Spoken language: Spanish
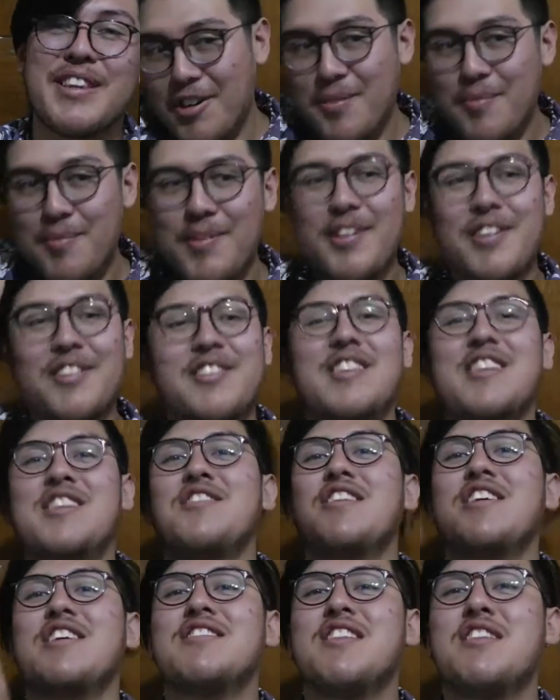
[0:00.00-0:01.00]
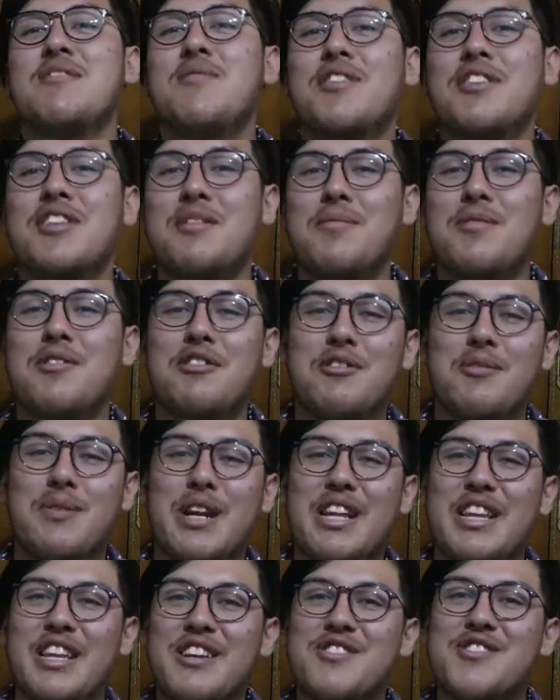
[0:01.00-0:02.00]
Porque sin ayuda de Cyborg tampoco lo
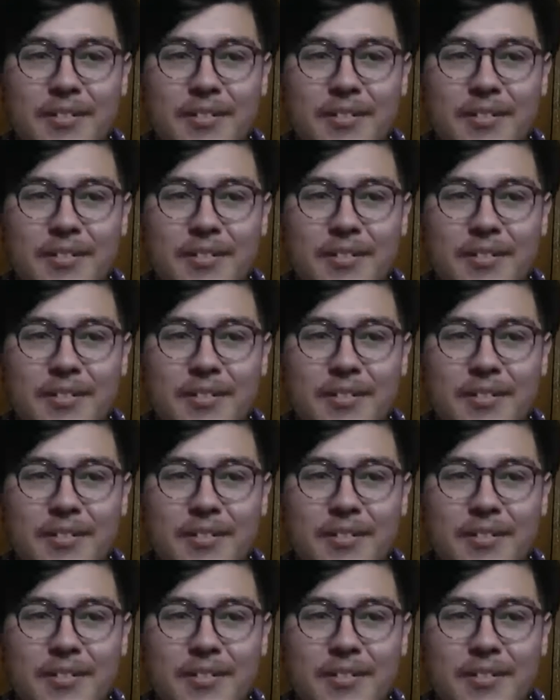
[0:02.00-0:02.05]
hubieran hecho.